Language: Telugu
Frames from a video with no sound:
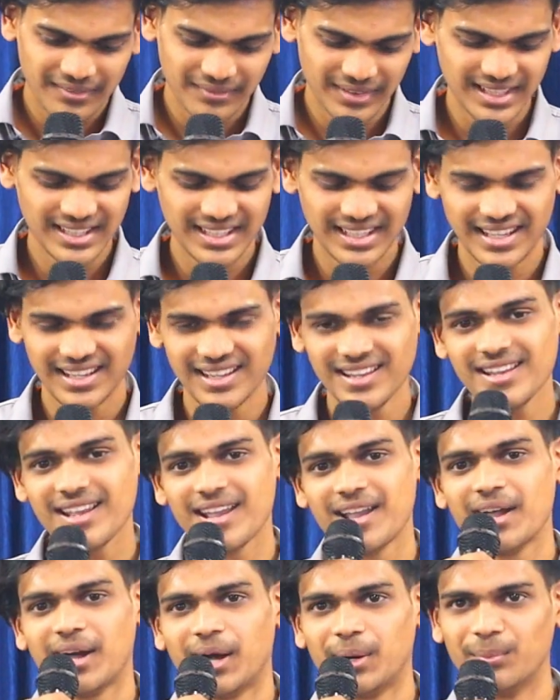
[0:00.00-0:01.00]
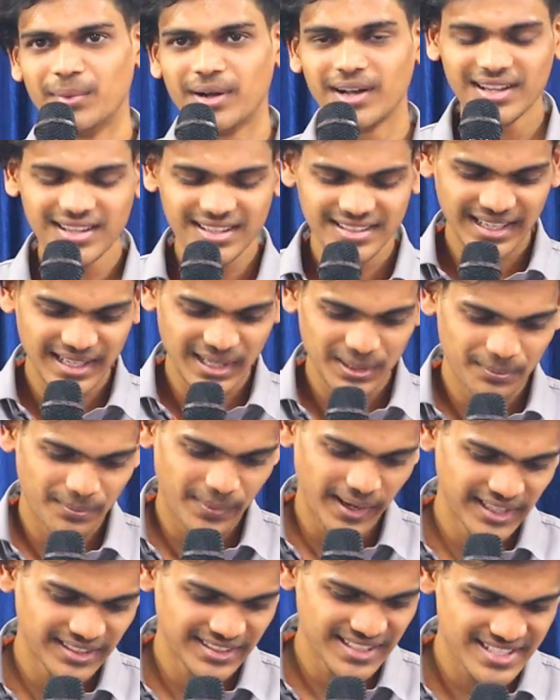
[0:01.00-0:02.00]
వెళ్ళి అమ్మ నేను
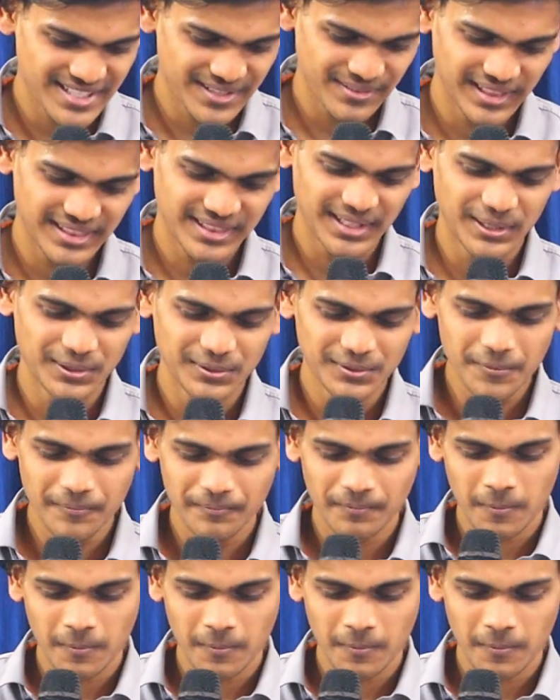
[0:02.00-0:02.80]
బయటికి తీసుకువెళ్తాను